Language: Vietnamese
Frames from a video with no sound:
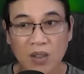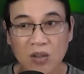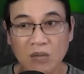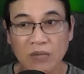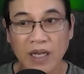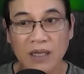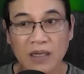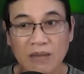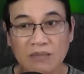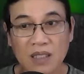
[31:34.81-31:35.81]
Con bé
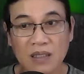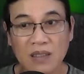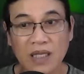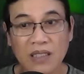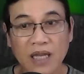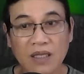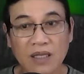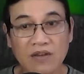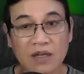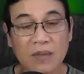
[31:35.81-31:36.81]
lập tức chỉ tay
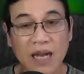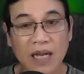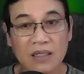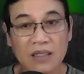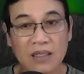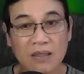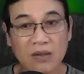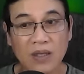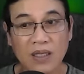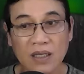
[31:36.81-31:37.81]
về phía ba người,
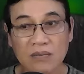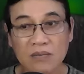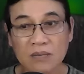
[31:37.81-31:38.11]
nói lớn.